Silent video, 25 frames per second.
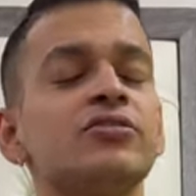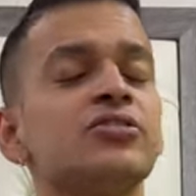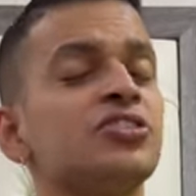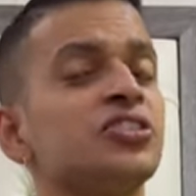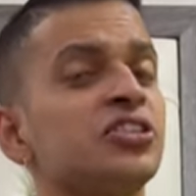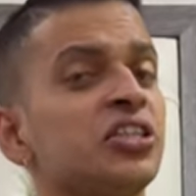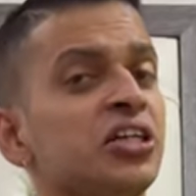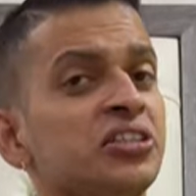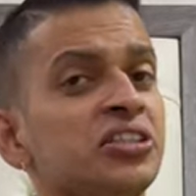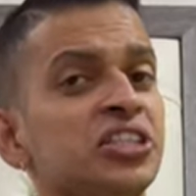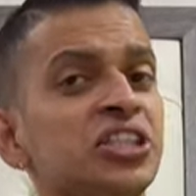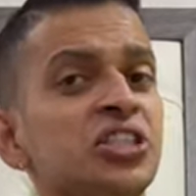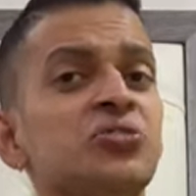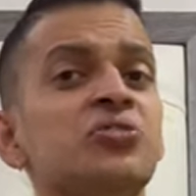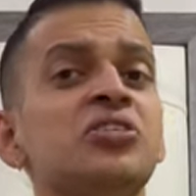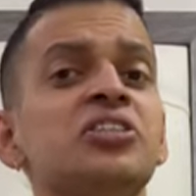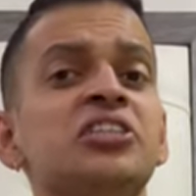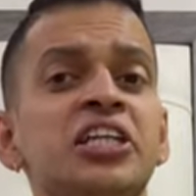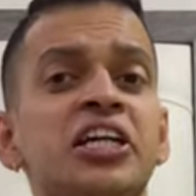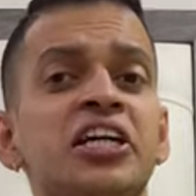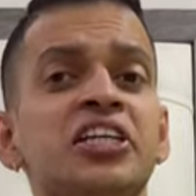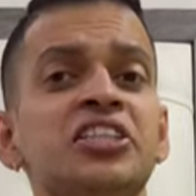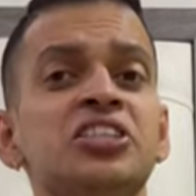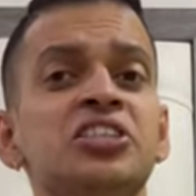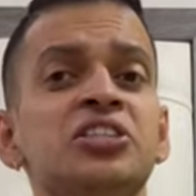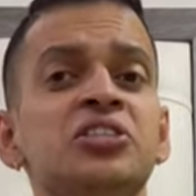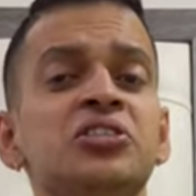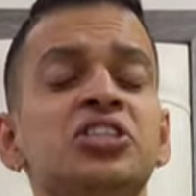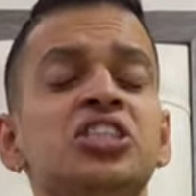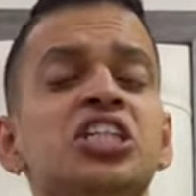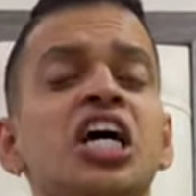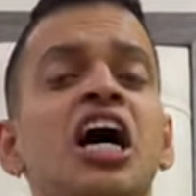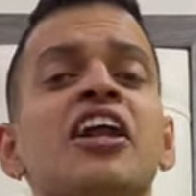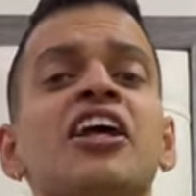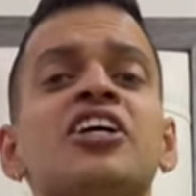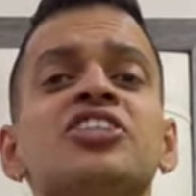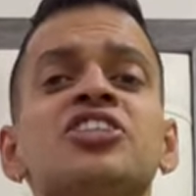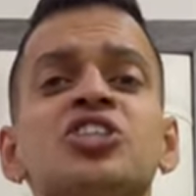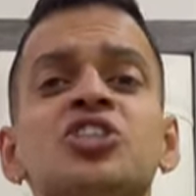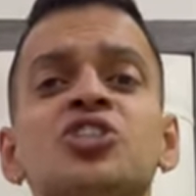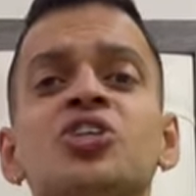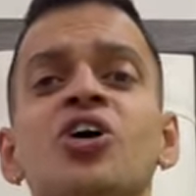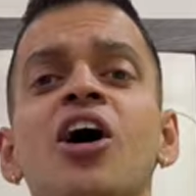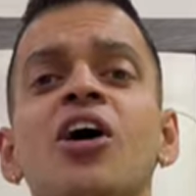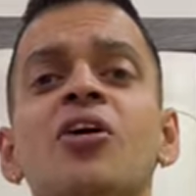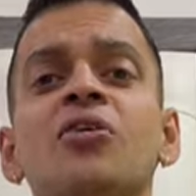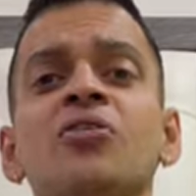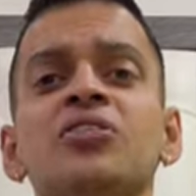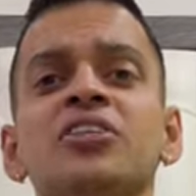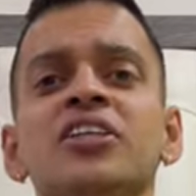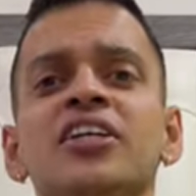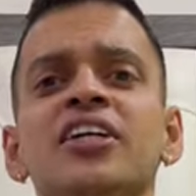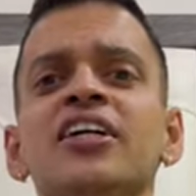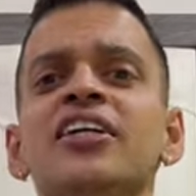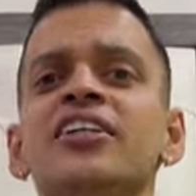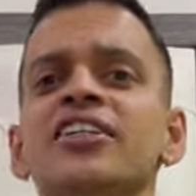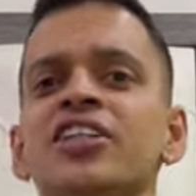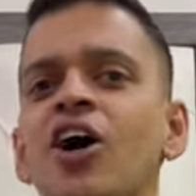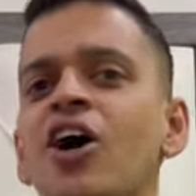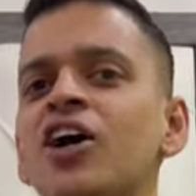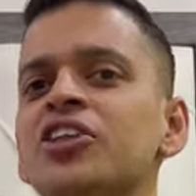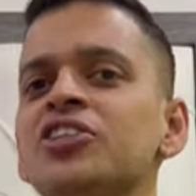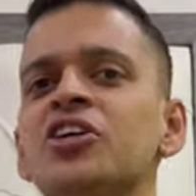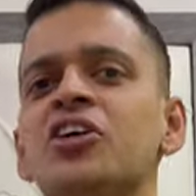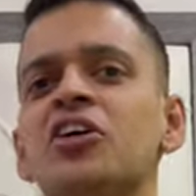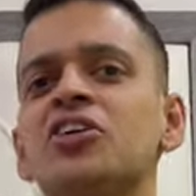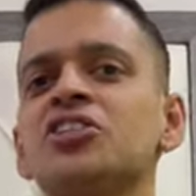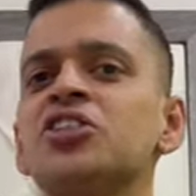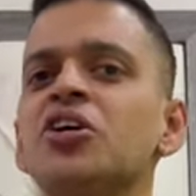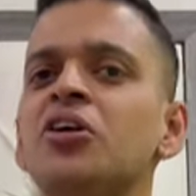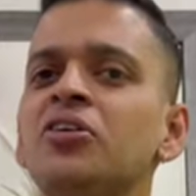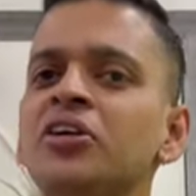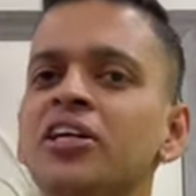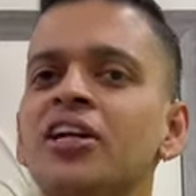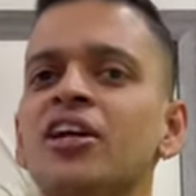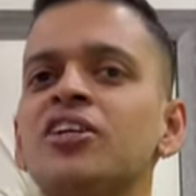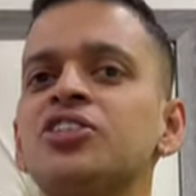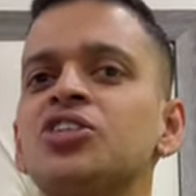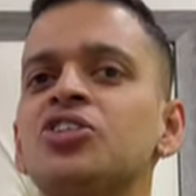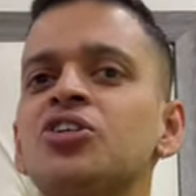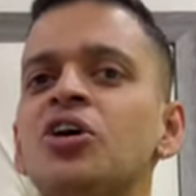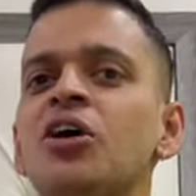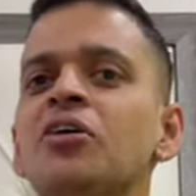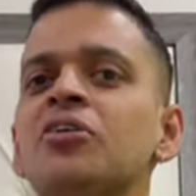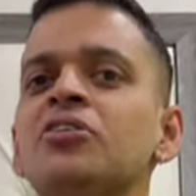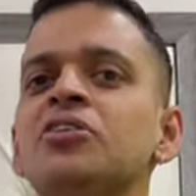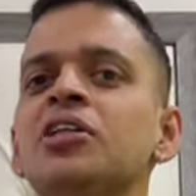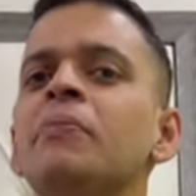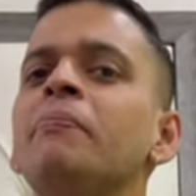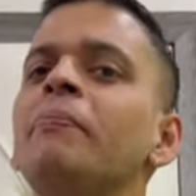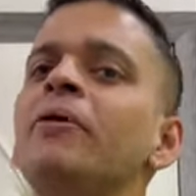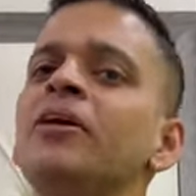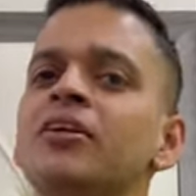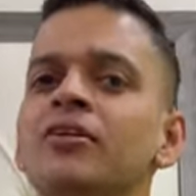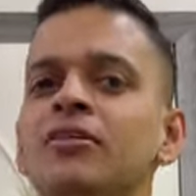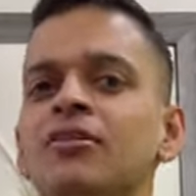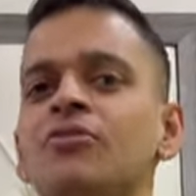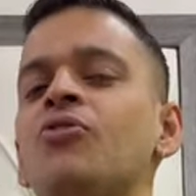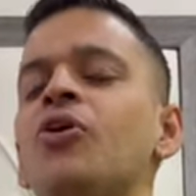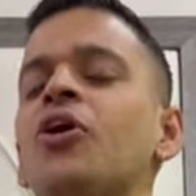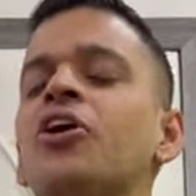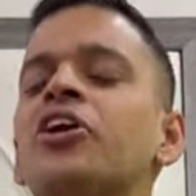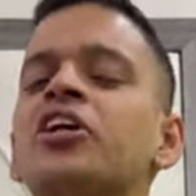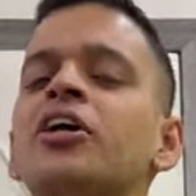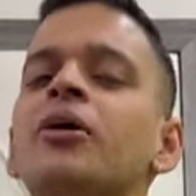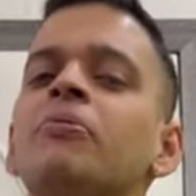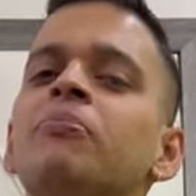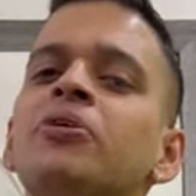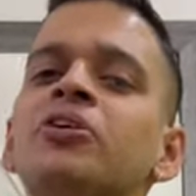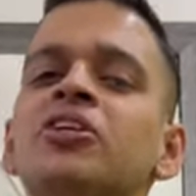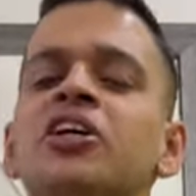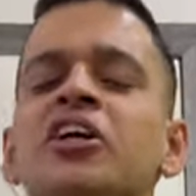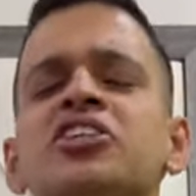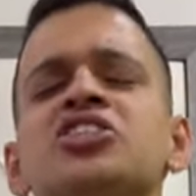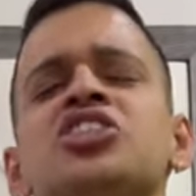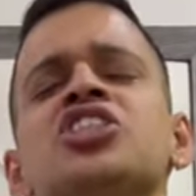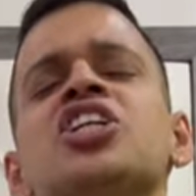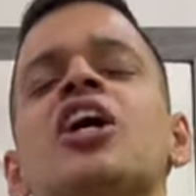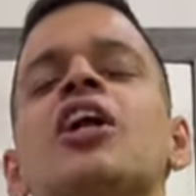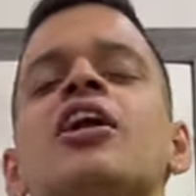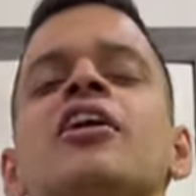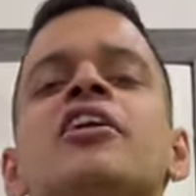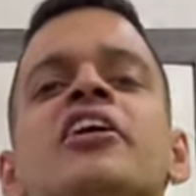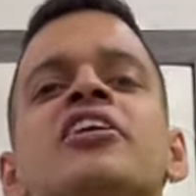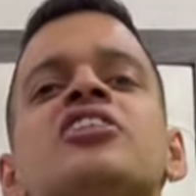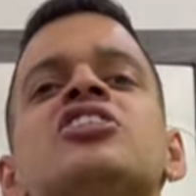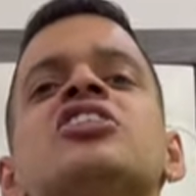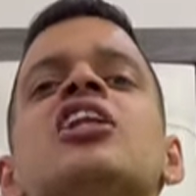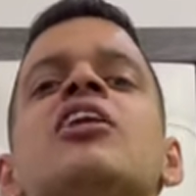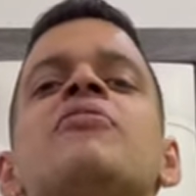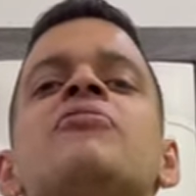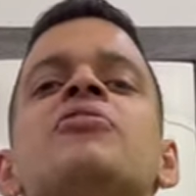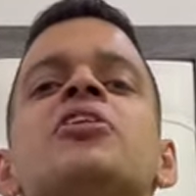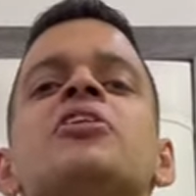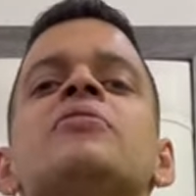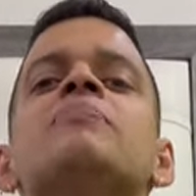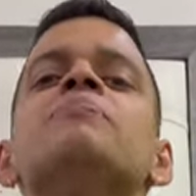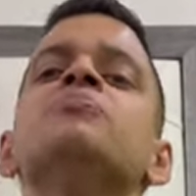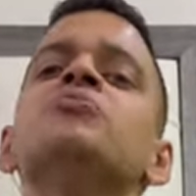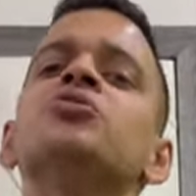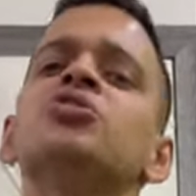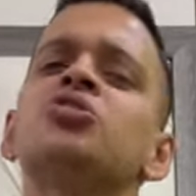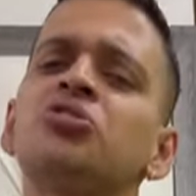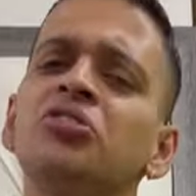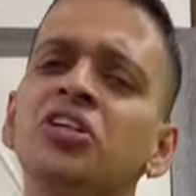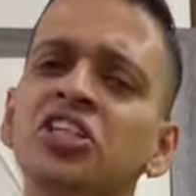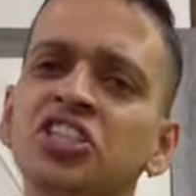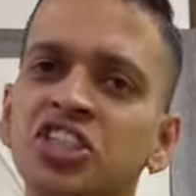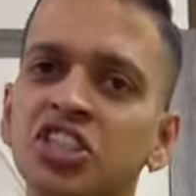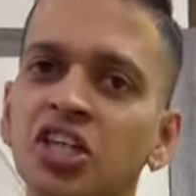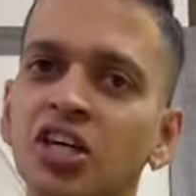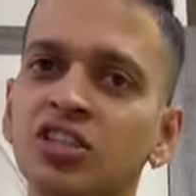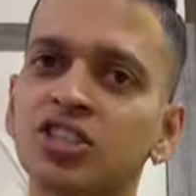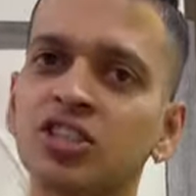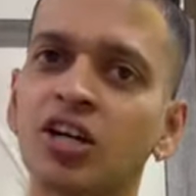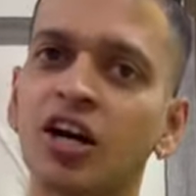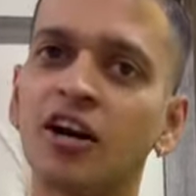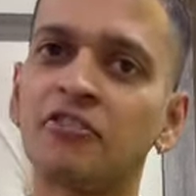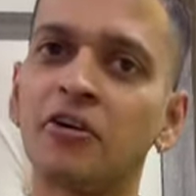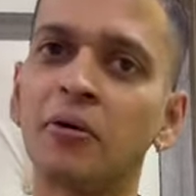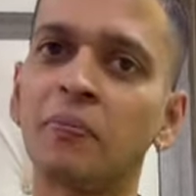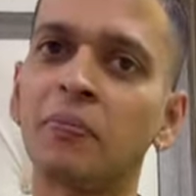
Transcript: సెక్సీ ఉంది టేస్ట్ చాలా స్ట్రాంగ్ ఉంది ఇది ఆన్ ద రాక్స్ కాబట్టి ఇట్లా స్ట్రాంగ్ ఉంది బట్ వాటర్ కలుపుకుందాం చాలా నెక్స్ట్ లెవెల్ త్రీ చర్స్ ఆఫ్